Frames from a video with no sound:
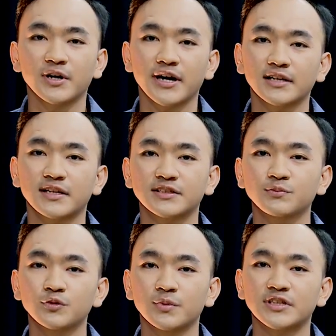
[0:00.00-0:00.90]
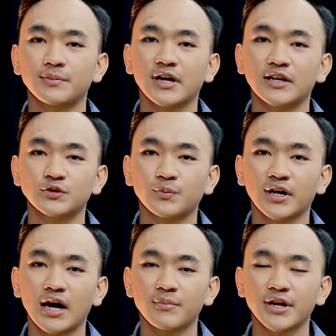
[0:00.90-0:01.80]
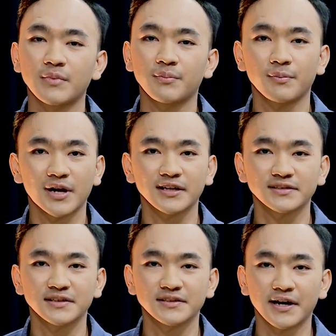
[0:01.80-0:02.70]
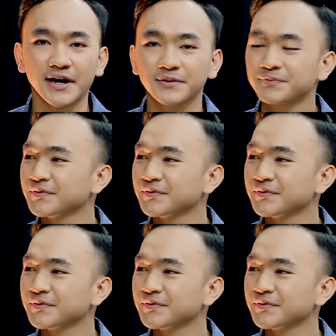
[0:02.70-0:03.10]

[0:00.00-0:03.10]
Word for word: mengenai hal tersebut bersama narasumber kami, Bapak Marta Sanjaya.